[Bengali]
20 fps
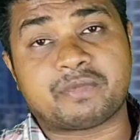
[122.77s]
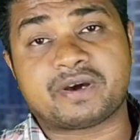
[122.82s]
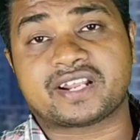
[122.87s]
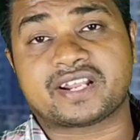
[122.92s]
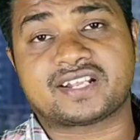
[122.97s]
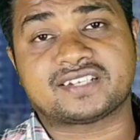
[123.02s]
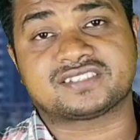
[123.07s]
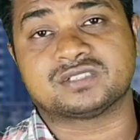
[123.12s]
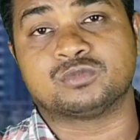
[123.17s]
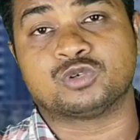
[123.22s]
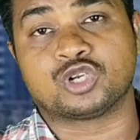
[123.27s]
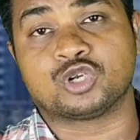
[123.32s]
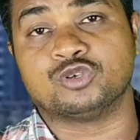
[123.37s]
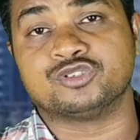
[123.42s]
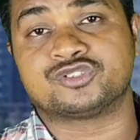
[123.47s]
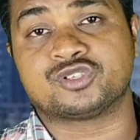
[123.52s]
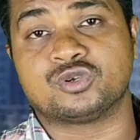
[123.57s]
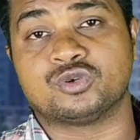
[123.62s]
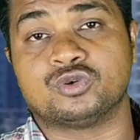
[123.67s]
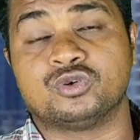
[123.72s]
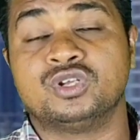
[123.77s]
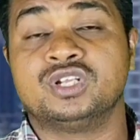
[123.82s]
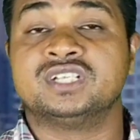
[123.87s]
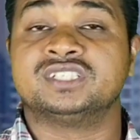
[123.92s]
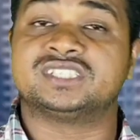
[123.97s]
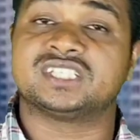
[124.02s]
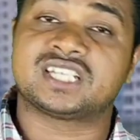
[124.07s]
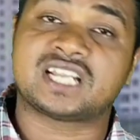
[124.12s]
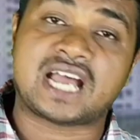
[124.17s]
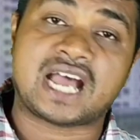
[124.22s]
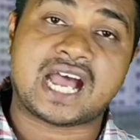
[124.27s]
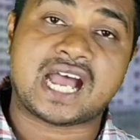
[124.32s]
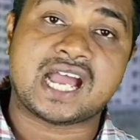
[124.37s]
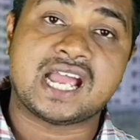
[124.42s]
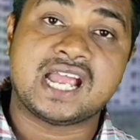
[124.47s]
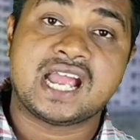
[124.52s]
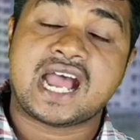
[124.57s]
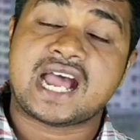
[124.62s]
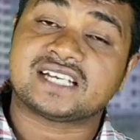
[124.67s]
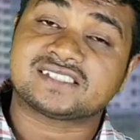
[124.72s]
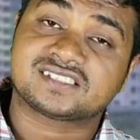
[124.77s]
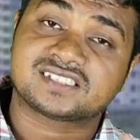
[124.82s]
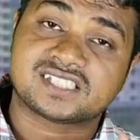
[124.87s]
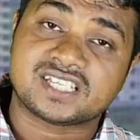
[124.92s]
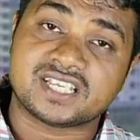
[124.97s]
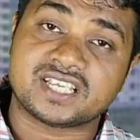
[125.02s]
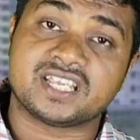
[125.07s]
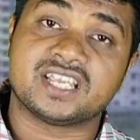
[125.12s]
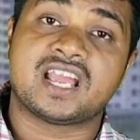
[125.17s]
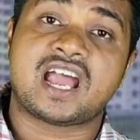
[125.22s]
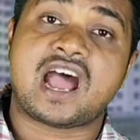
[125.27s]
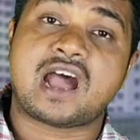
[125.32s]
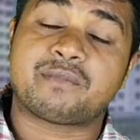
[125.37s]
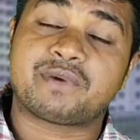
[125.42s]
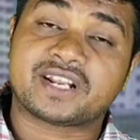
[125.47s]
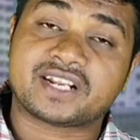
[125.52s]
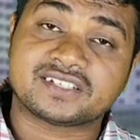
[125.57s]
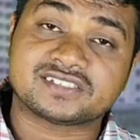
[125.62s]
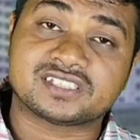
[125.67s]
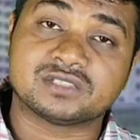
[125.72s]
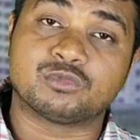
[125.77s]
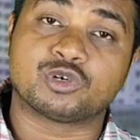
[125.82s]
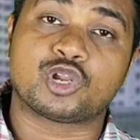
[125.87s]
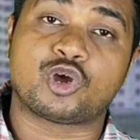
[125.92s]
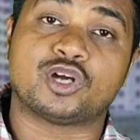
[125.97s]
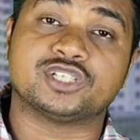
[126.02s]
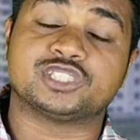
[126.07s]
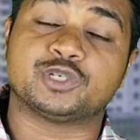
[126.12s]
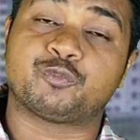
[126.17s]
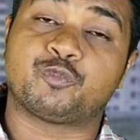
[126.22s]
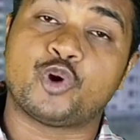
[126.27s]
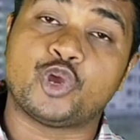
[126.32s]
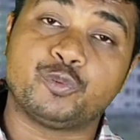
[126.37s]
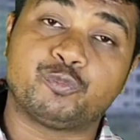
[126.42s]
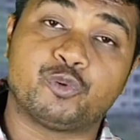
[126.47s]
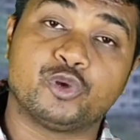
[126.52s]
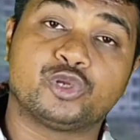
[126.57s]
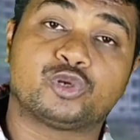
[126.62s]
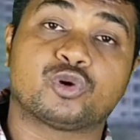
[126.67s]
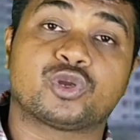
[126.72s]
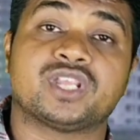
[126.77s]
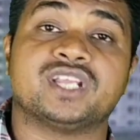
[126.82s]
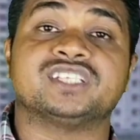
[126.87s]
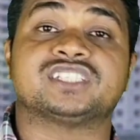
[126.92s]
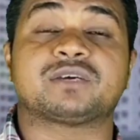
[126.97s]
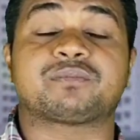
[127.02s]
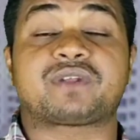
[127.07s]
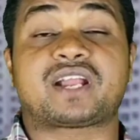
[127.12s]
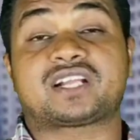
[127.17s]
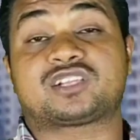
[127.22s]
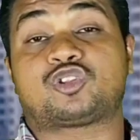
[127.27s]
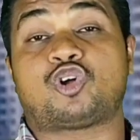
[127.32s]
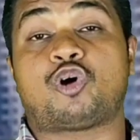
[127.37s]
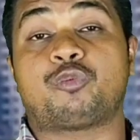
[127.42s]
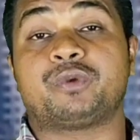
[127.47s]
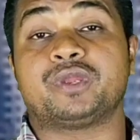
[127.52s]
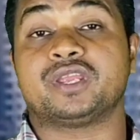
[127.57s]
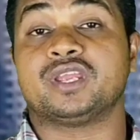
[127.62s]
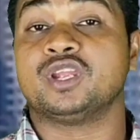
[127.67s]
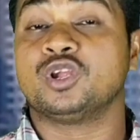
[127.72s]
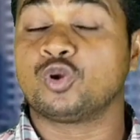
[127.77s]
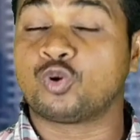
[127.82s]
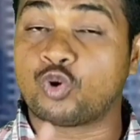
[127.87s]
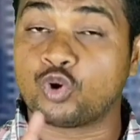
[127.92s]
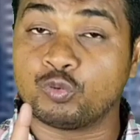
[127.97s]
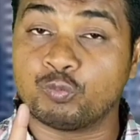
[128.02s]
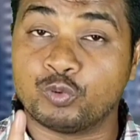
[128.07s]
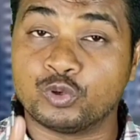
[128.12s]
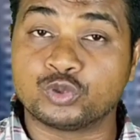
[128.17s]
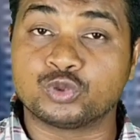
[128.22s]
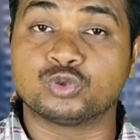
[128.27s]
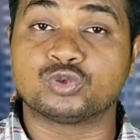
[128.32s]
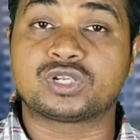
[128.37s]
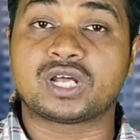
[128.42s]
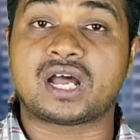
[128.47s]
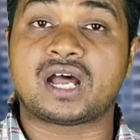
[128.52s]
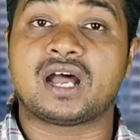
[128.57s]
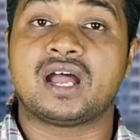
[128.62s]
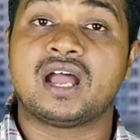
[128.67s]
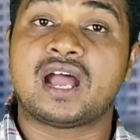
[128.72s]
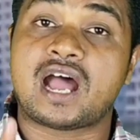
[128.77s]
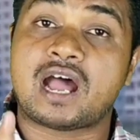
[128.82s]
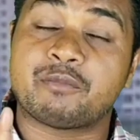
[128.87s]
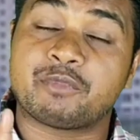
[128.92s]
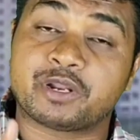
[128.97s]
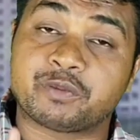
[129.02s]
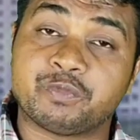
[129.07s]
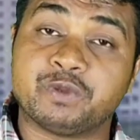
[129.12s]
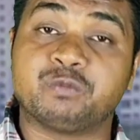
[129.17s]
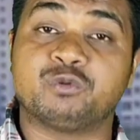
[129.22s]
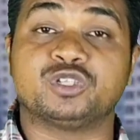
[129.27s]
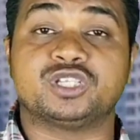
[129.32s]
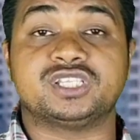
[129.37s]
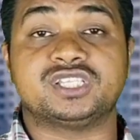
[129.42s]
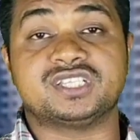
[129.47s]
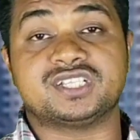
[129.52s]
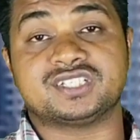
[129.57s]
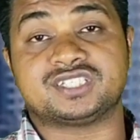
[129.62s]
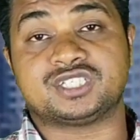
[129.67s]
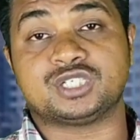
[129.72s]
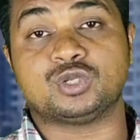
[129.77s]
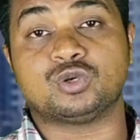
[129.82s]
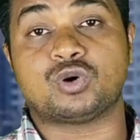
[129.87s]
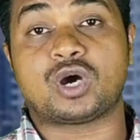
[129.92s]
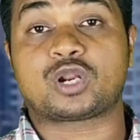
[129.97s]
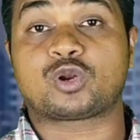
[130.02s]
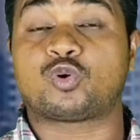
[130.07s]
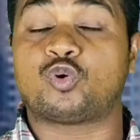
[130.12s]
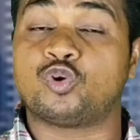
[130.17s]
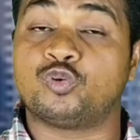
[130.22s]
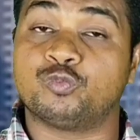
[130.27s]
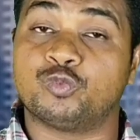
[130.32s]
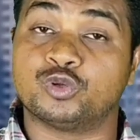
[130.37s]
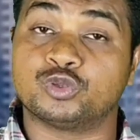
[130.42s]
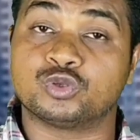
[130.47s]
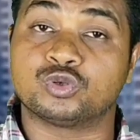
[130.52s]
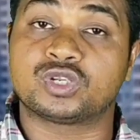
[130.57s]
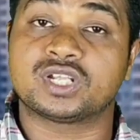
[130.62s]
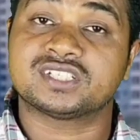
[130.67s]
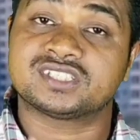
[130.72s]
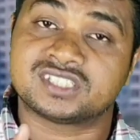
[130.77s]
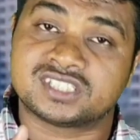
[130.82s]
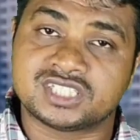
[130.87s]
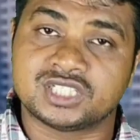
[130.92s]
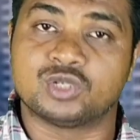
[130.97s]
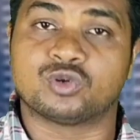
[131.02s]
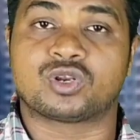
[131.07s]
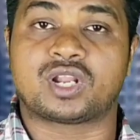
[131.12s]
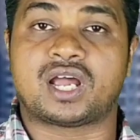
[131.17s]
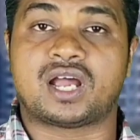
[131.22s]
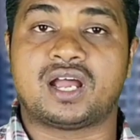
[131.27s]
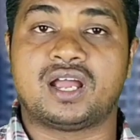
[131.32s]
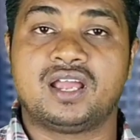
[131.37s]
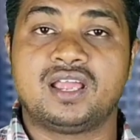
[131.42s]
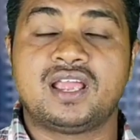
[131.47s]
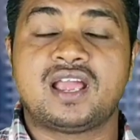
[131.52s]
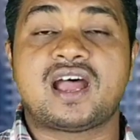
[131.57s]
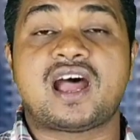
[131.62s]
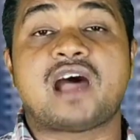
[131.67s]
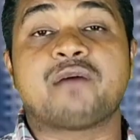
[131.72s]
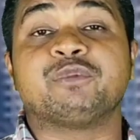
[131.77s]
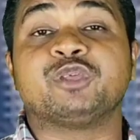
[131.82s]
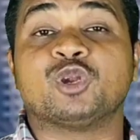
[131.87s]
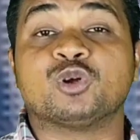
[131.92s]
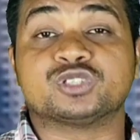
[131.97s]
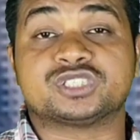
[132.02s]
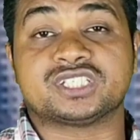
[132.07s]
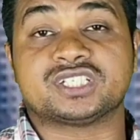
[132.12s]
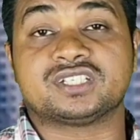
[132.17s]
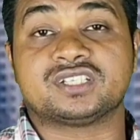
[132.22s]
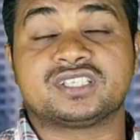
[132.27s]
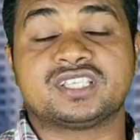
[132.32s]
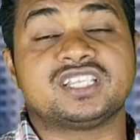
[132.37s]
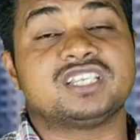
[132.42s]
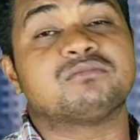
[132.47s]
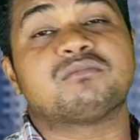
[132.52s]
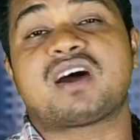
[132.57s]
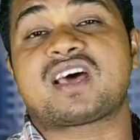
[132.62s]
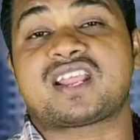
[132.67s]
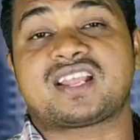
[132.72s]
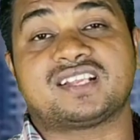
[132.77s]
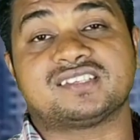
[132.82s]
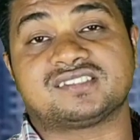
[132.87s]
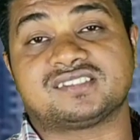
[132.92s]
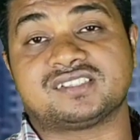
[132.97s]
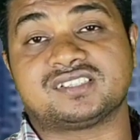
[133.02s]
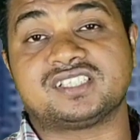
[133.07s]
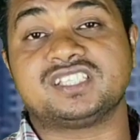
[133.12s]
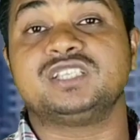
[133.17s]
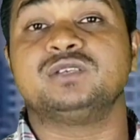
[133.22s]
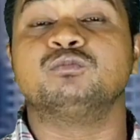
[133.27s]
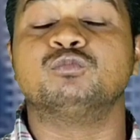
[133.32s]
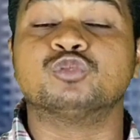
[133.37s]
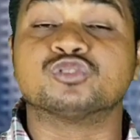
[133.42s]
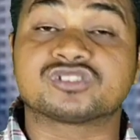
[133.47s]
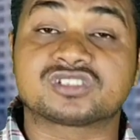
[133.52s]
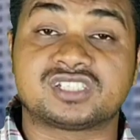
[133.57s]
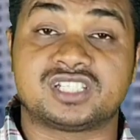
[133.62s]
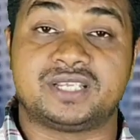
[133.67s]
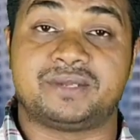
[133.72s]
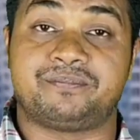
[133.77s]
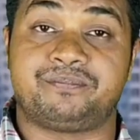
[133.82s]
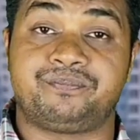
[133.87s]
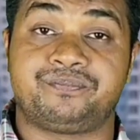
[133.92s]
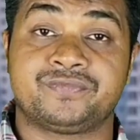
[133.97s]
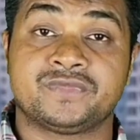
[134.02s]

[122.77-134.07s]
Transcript: আমার কাছে মনে হয়েছিল যে না আজকে আমার কাছে মনে হয় যে পই পই করে হিসাব রাখতে হবে কোন বন্ধুটা আমার বিপদের দিনে ছিল আর কোন বন্ধুটা ছিল না আমির হোসেন তিনি মারা গেছে তিনি মুসলিম